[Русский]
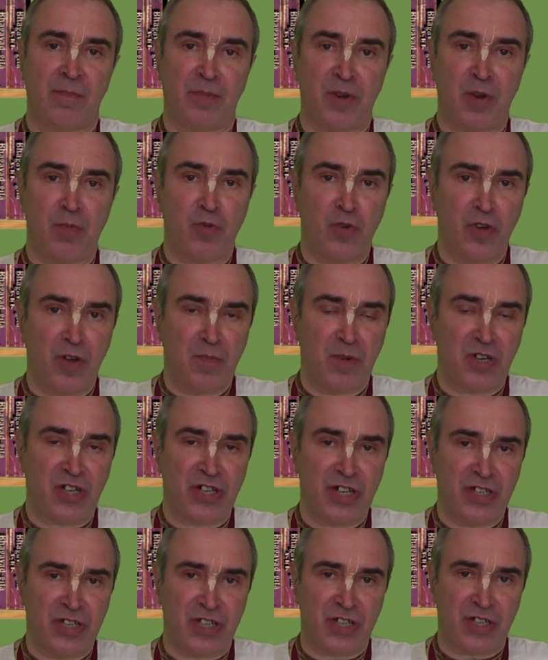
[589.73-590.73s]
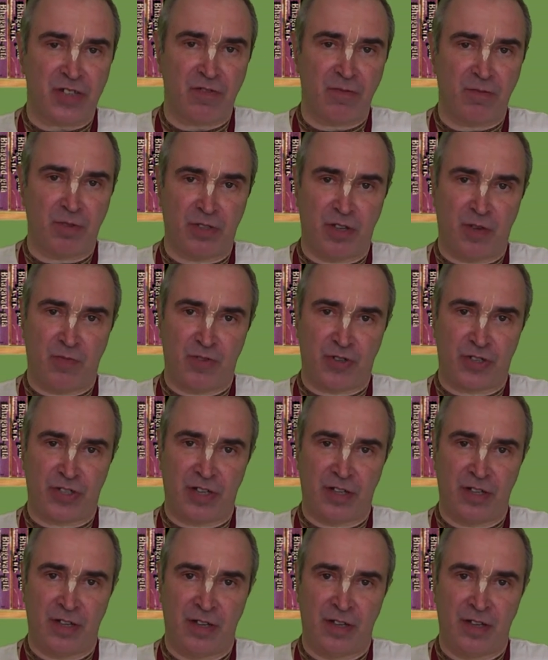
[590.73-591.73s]
прямое мошенничество, потому
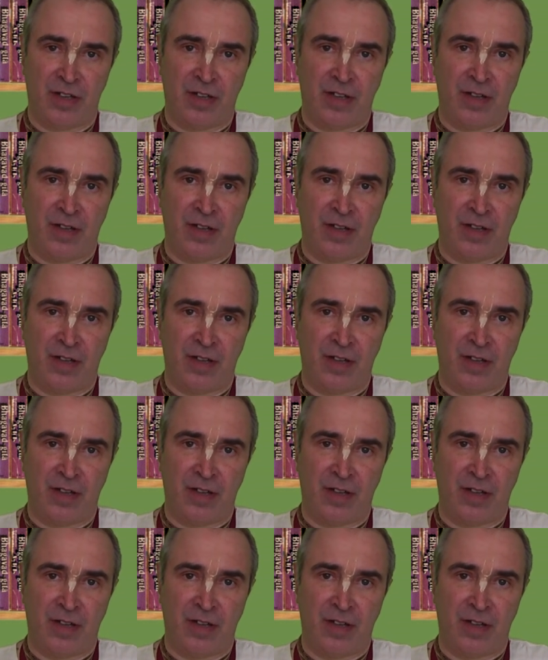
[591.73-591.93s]
что